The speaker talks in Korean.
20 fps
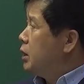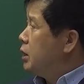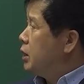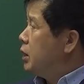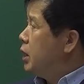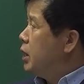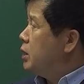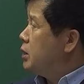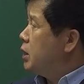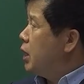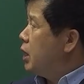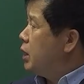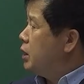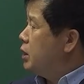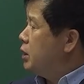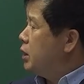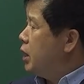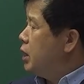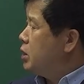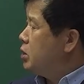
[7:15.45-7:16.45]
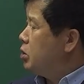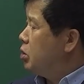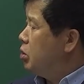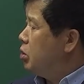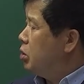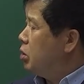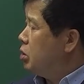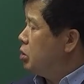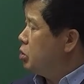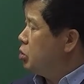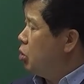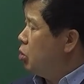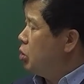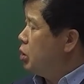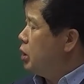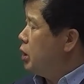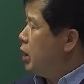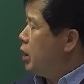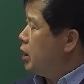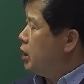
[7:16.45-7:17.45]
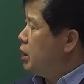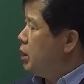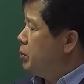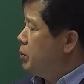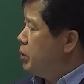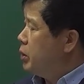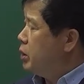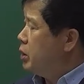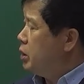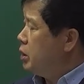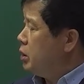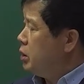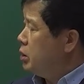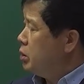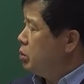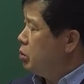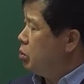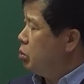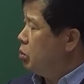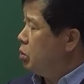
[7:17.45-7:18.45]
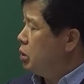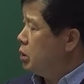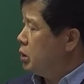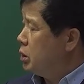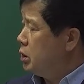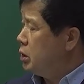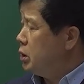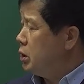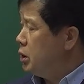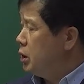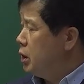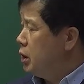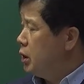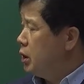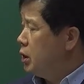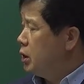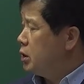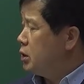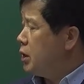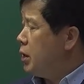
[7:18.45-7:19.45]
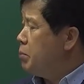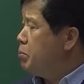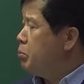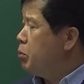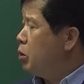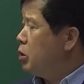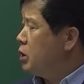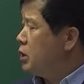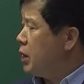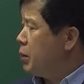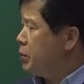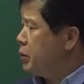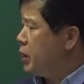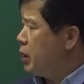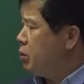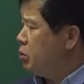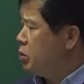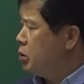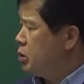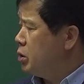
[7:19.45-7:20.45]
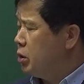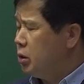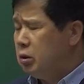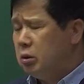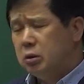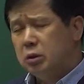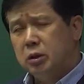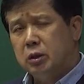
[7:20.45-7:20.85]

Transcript: 계산을 해서 정리를 하게 되면은 이거는 3번이 답이 나오죠.